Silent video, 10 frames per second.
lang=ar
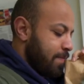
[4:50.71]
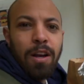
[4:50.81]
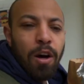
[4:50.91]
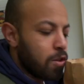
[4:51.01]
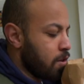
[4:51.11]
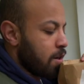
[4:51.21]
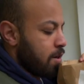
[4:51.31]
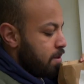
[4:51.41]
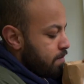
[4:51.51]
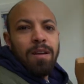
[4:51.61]
الهوت دوج
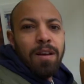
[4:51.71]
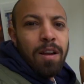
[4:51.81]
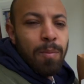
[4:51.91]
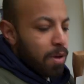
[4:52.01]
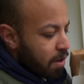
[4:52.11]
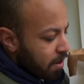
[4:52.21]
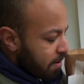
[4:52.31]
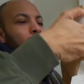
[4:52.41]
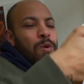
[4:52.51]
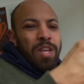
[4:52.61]
البرجر
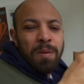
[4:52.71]
ودي